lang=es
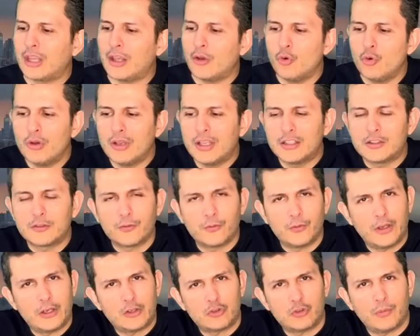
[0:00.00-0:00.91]
que un
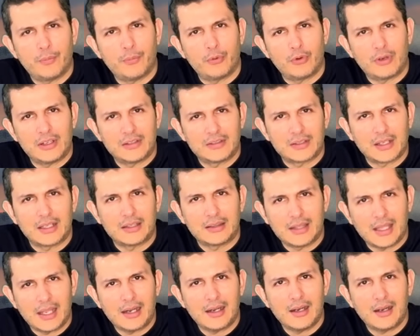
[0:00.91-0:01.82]
esfuerzo por
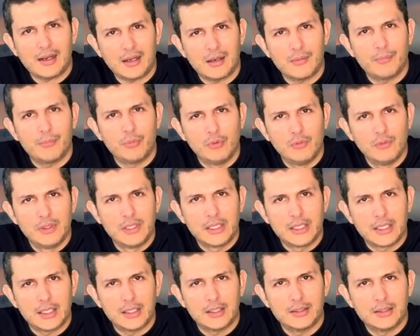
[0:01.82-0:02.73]
rescatar la
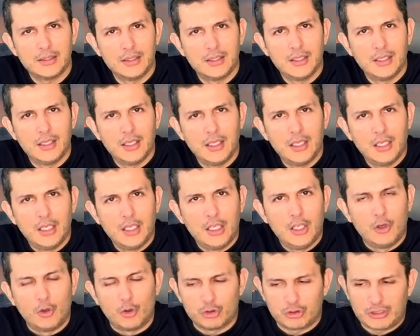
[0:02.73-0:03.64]
república.
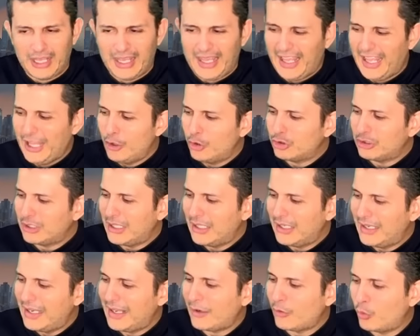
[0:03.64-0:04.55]
O sea, ellos,
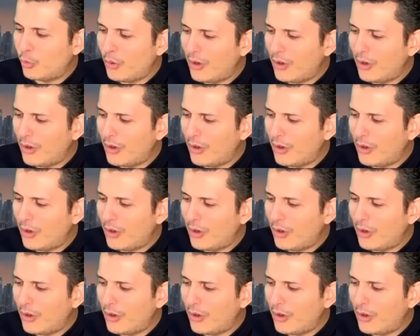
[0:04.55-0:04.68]
la,